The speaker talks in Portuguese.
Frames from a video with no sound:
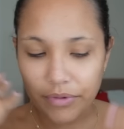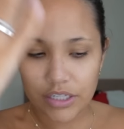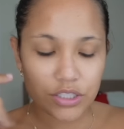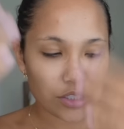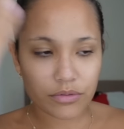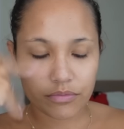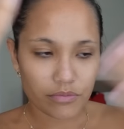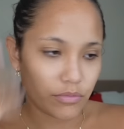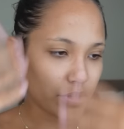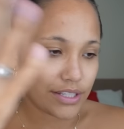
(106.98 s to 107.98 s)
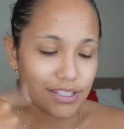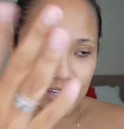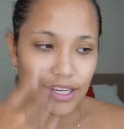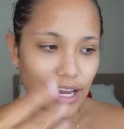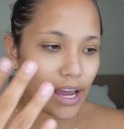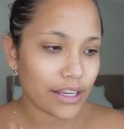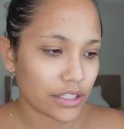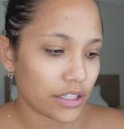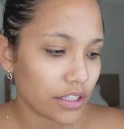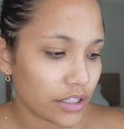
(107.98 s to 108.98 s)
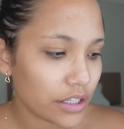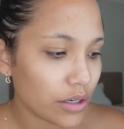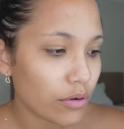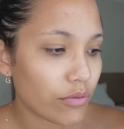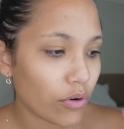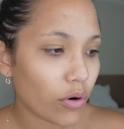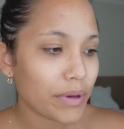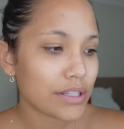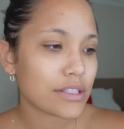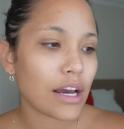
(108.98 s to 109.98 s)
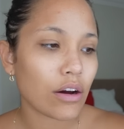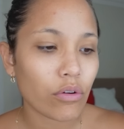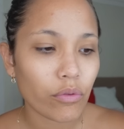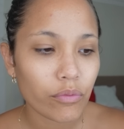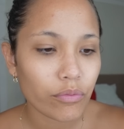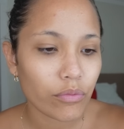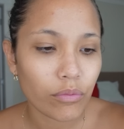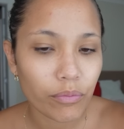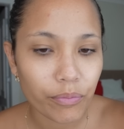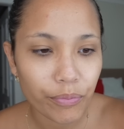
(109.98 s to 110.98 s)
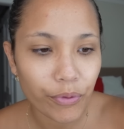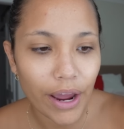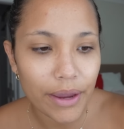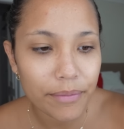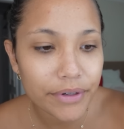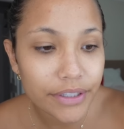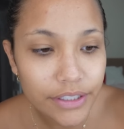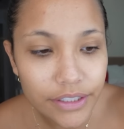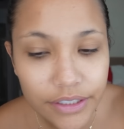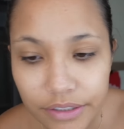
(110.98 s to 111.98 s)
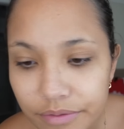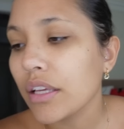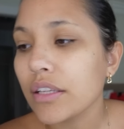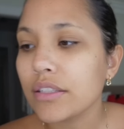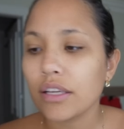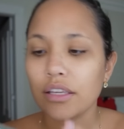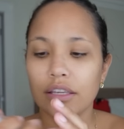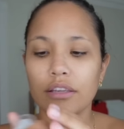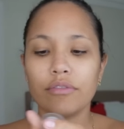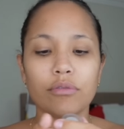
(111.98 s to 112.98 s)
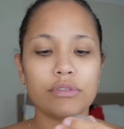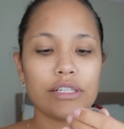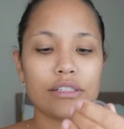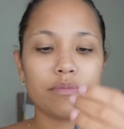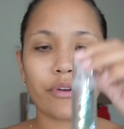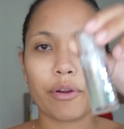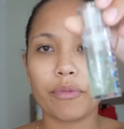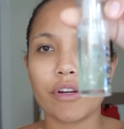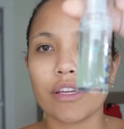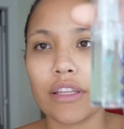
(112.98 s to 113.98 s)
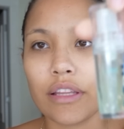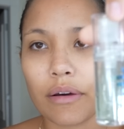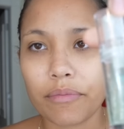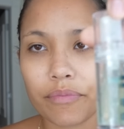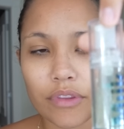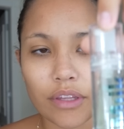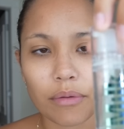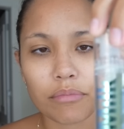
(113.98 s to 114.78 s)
Mas Bora secar aqui e eu vou começar com um primer. Esse aqui, vou usar esse primer aqui da, da